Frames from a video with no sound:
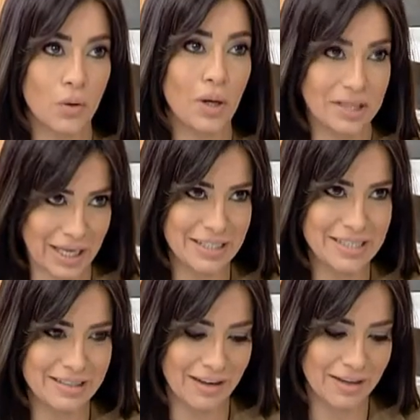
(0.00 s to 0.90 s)

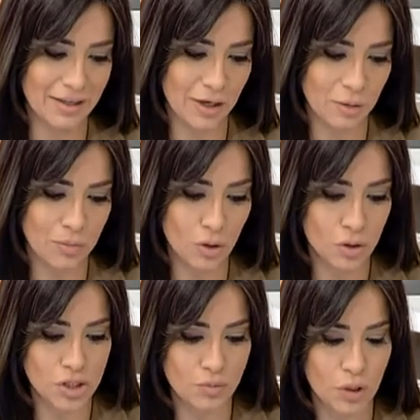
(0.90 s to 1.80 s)
وتحديدا
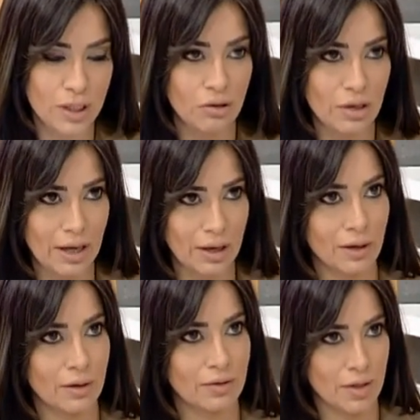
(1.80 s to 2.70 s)
بيولوجي
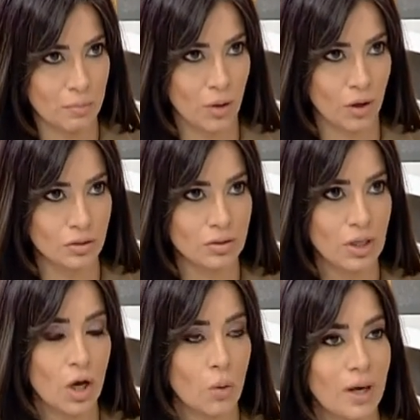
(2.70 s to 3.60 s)
موليكولير دي بلانت
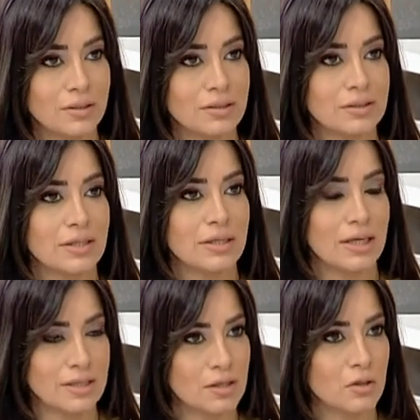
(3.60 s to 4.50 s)
وحضرتك
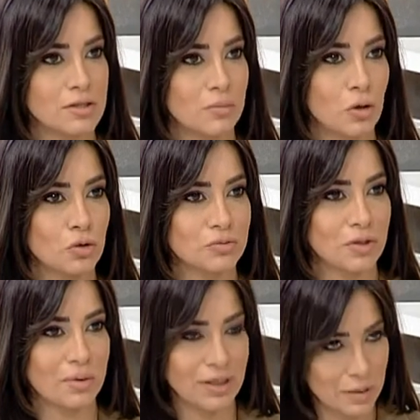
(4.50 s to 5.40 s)
رئيسة قسم العلوم
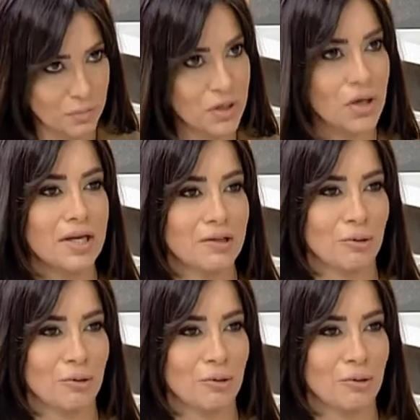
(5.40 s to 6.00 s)
الطبيعية بكلية